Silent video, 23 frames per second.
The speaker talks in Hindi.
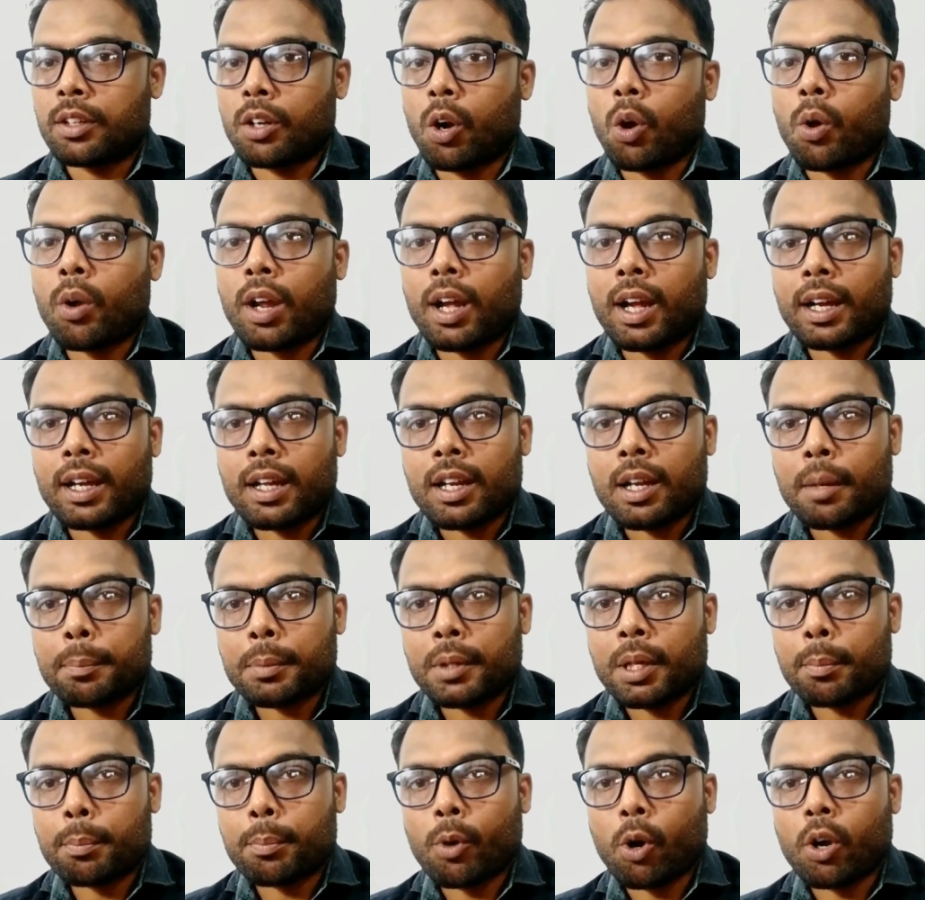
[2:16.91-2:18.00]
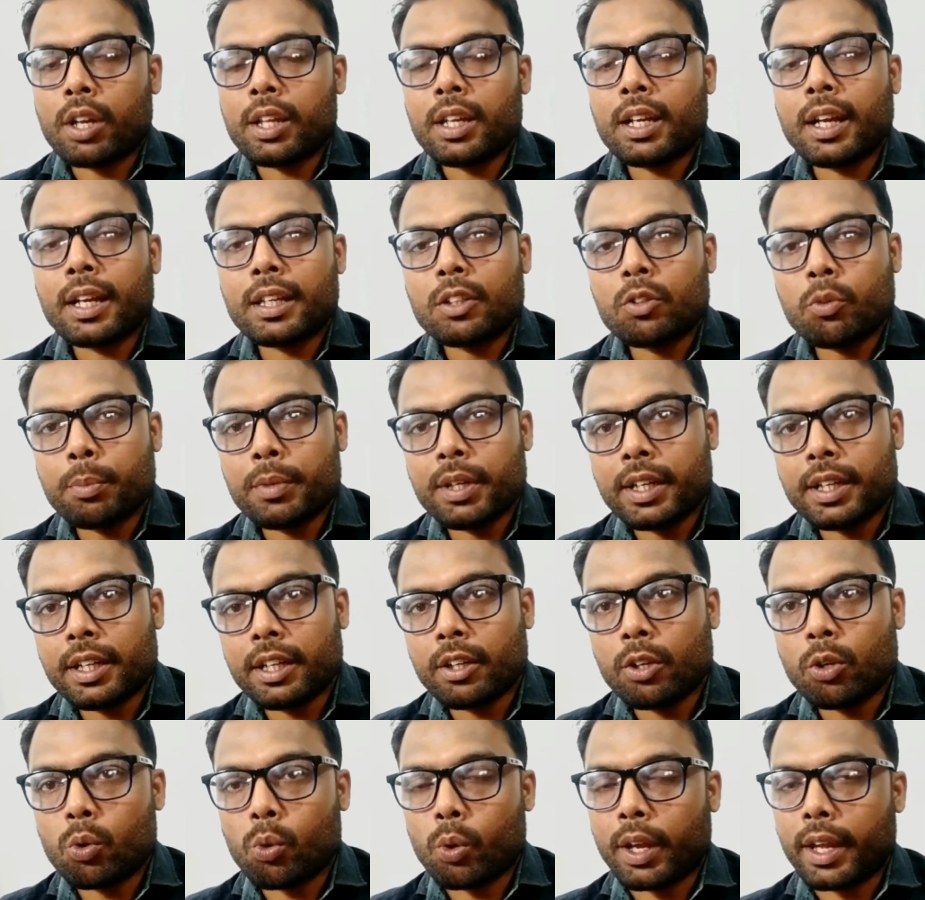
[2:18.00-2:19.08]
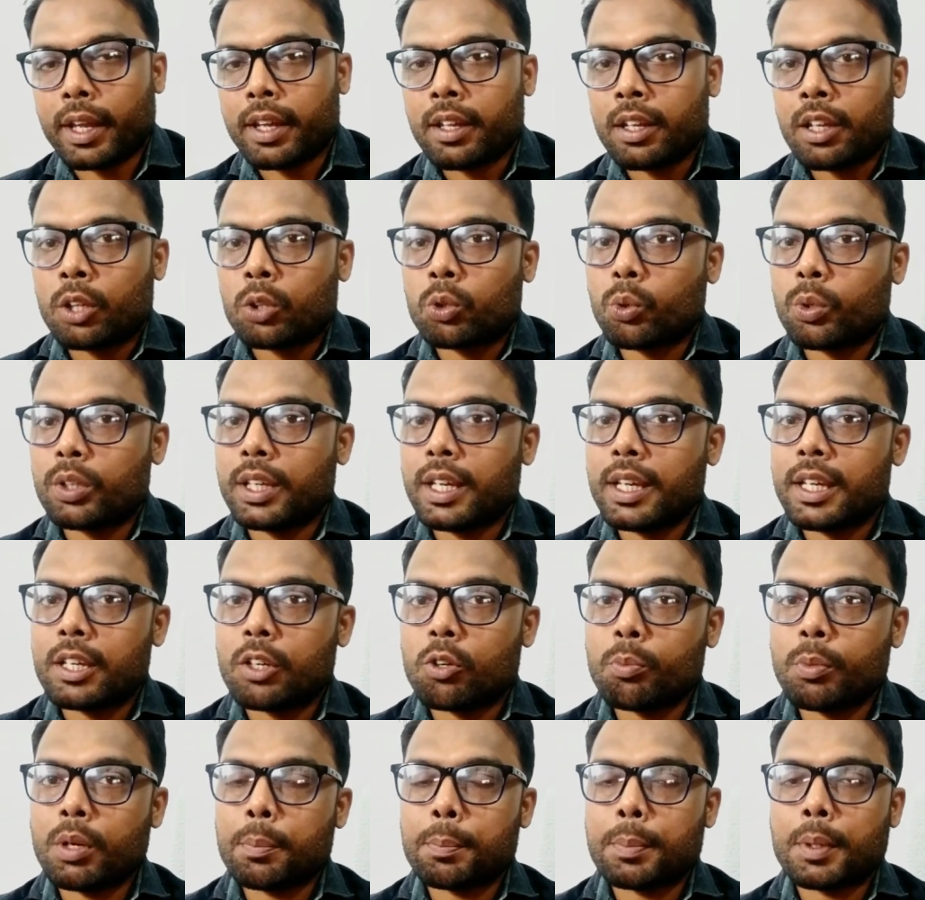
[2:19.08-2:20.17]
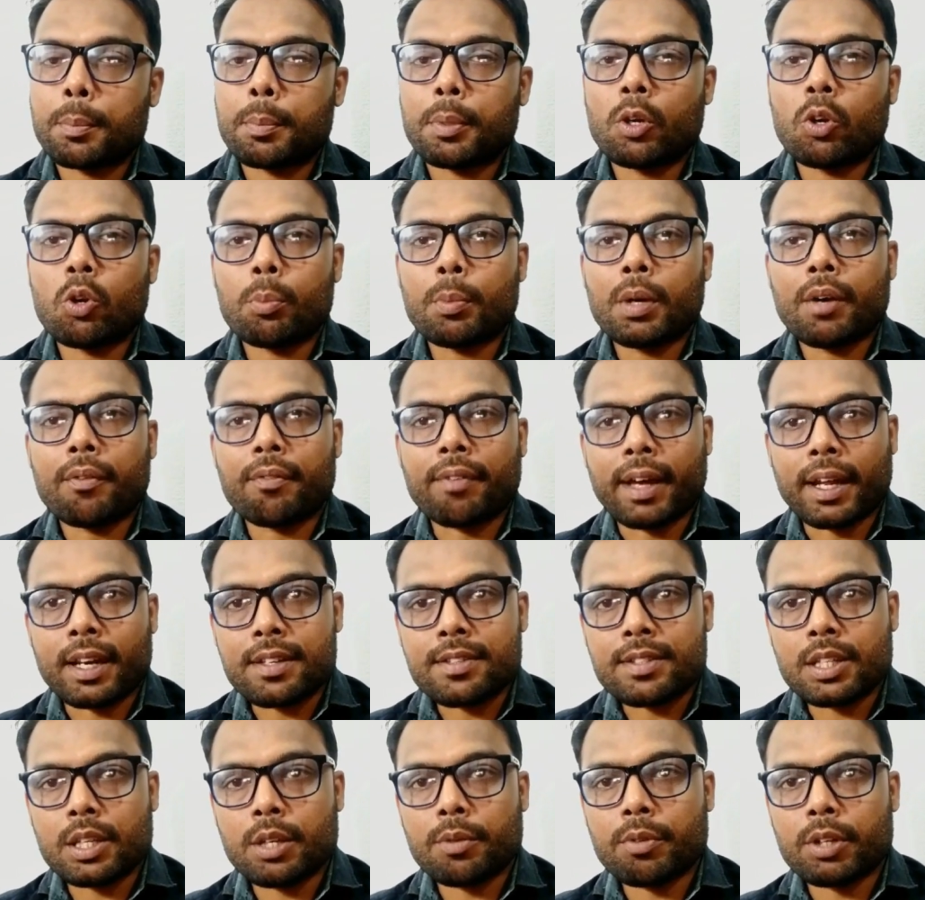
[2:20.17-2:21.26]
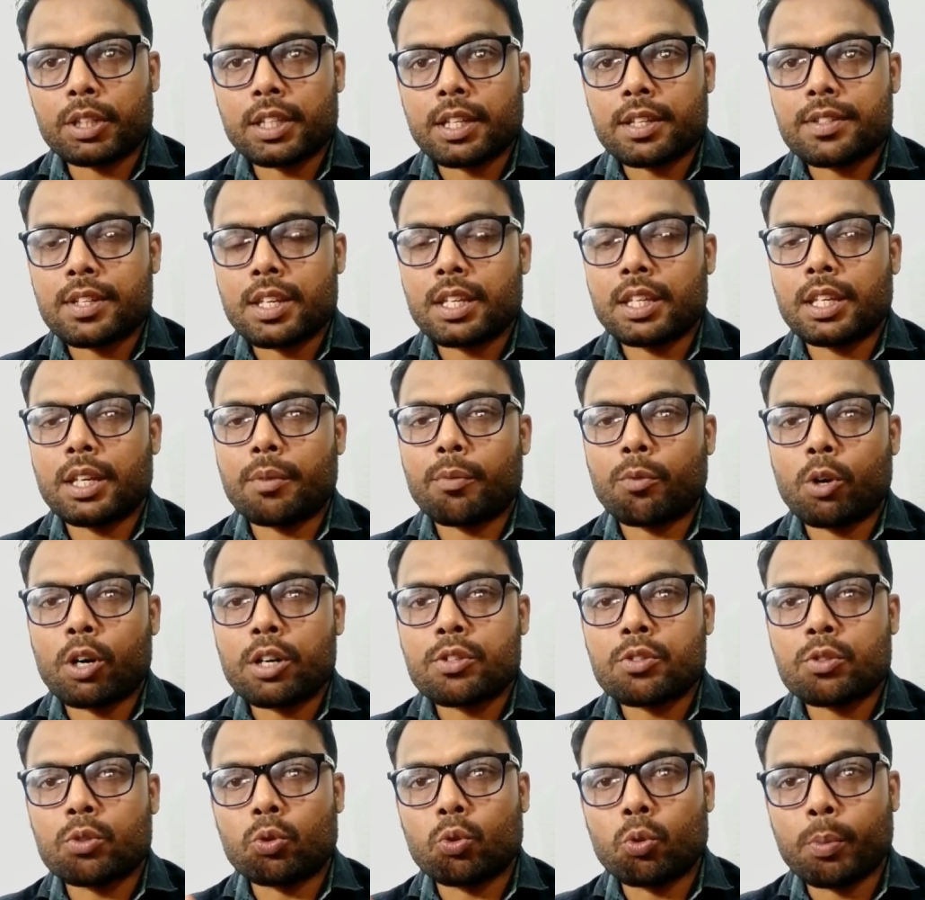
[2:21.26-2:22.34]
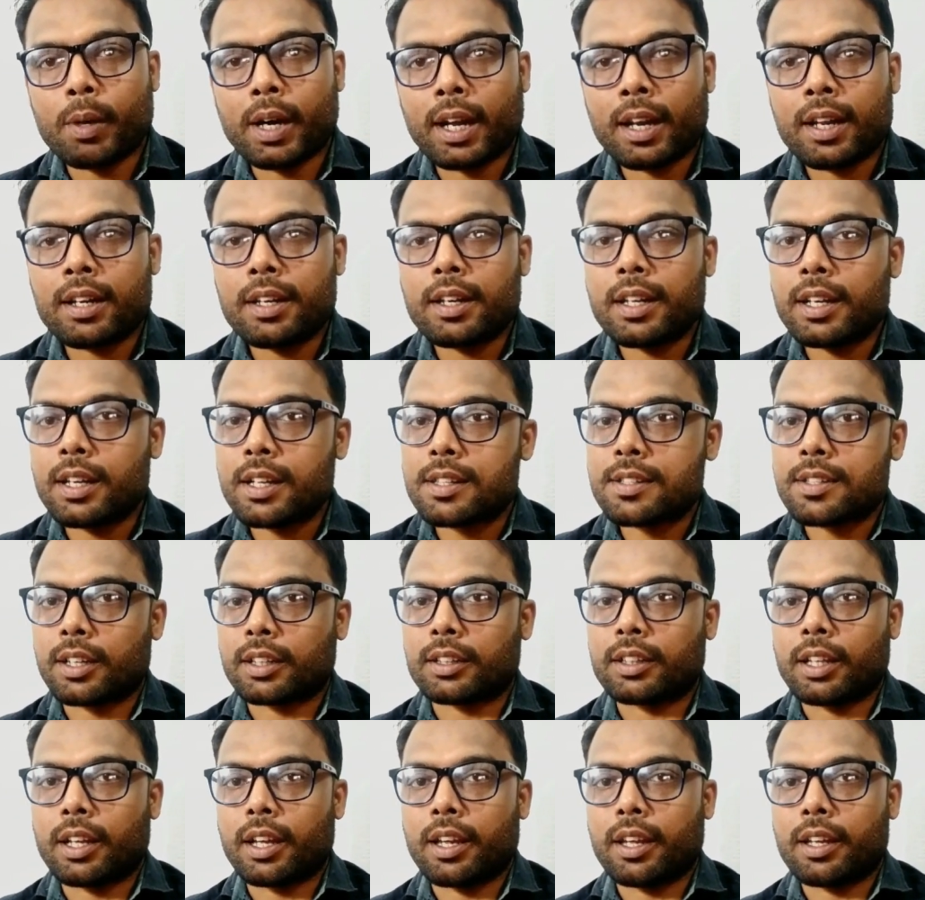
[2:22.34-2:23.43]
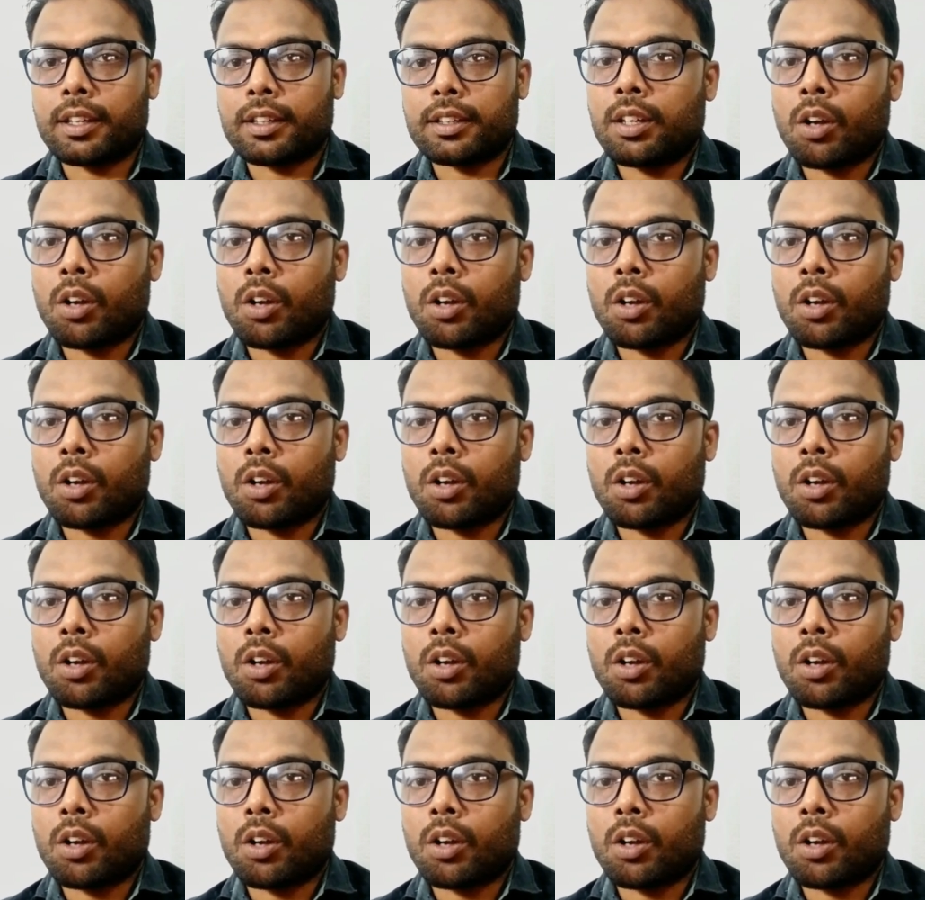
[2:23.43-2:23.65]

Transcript: और अगर आपके बॉडी का इम्यूनिटी लो है तो ये ह्यूमन पीपिलोमा वायरस की वजह से ये वॉट्स दोबारा निकल सकते हैं